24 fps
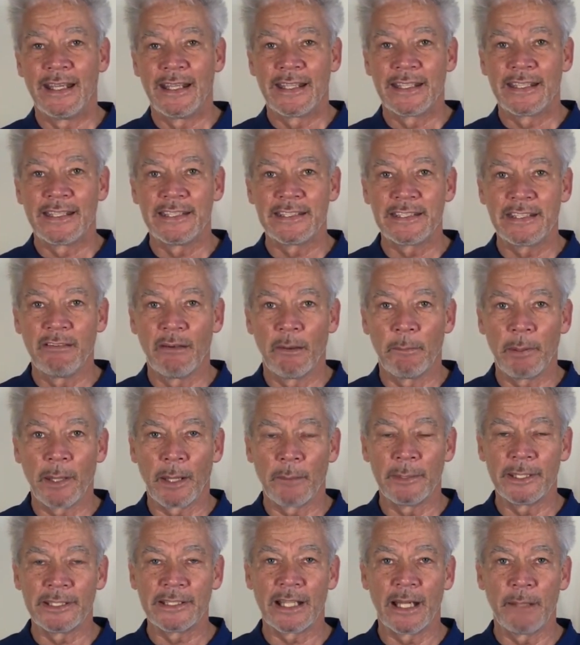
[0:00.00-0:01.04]
qu'est-ce qui va
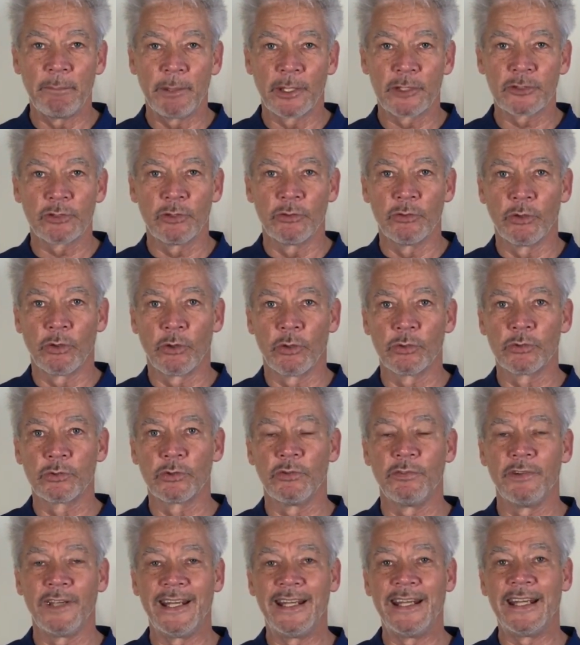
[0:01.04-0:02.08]
permettre à la personne de
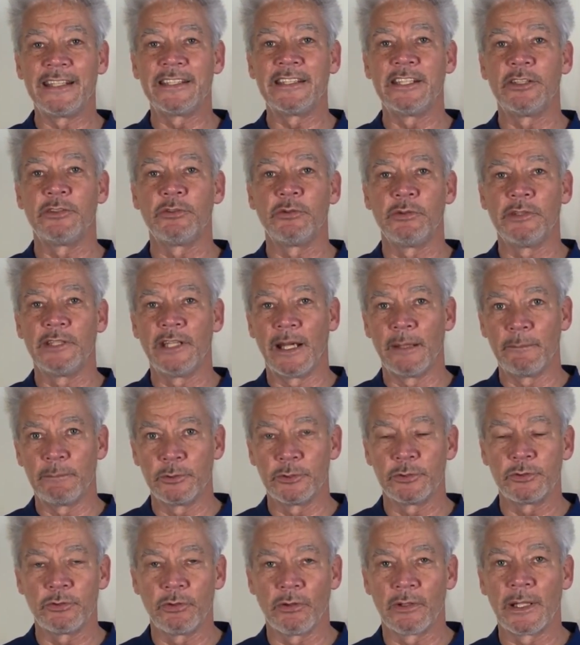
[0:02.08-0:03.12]
retrouver l'attitude et la
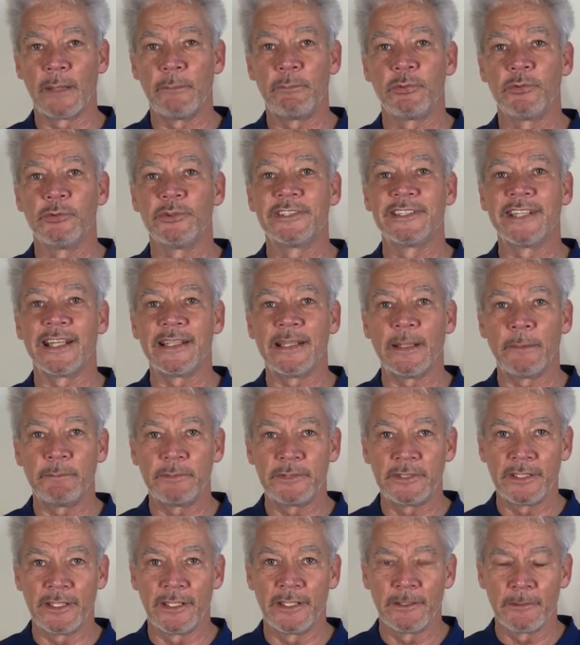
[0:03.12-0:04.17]
posture la plus
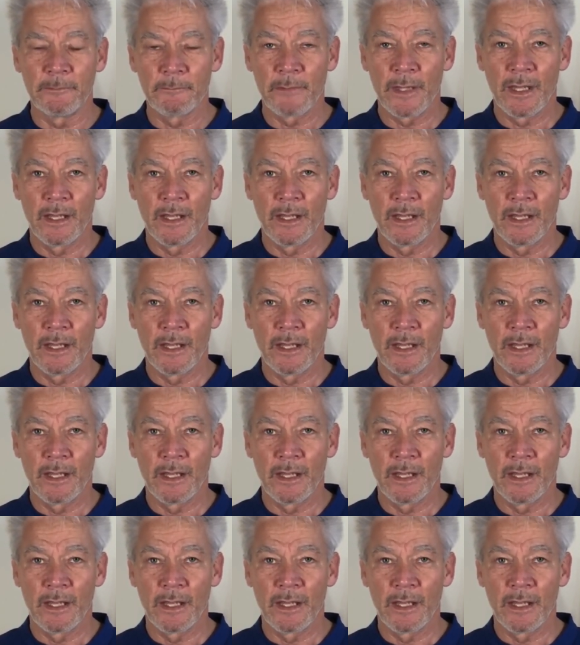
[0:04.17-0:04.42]
adaptée